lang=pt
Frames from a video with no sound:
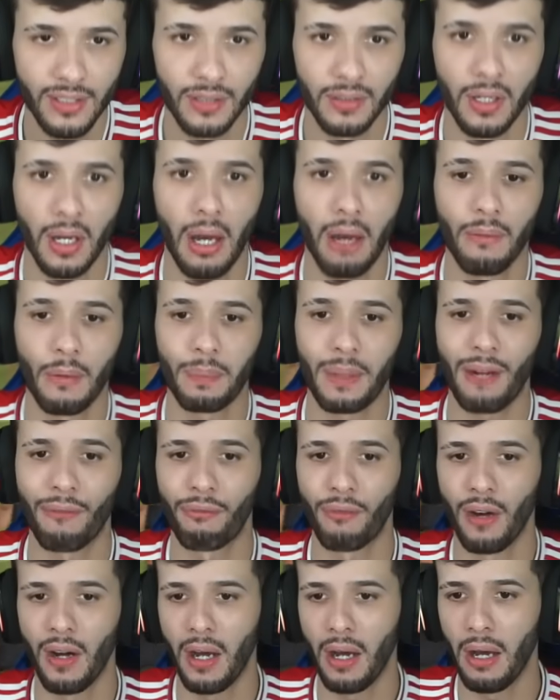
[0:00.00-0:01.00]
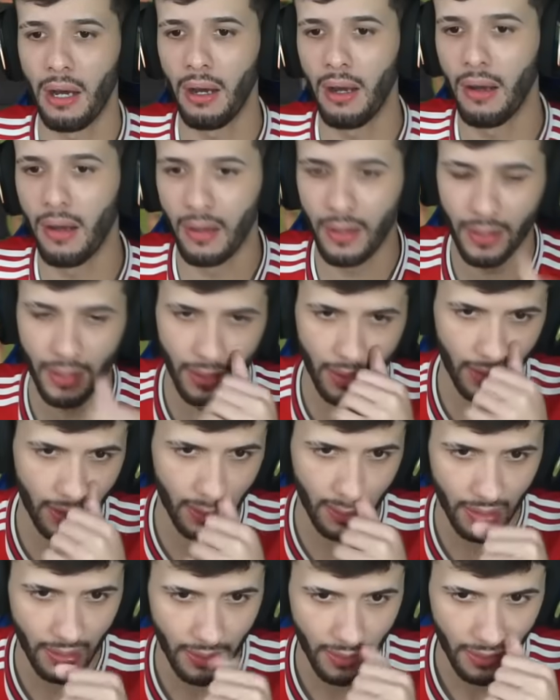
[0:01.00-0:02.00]
novo pra
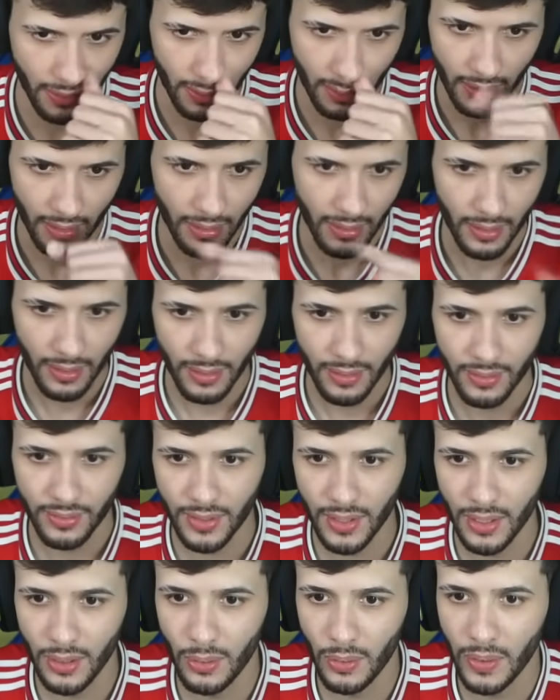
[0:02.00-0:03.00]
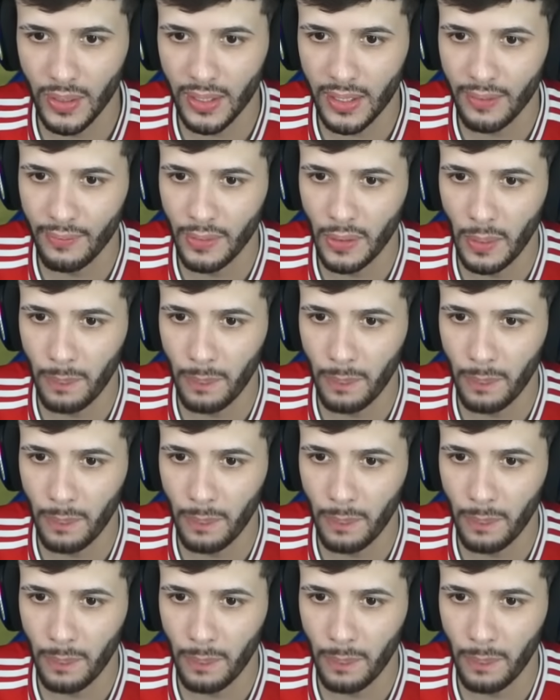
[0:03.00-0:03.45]
fora. Segura que virou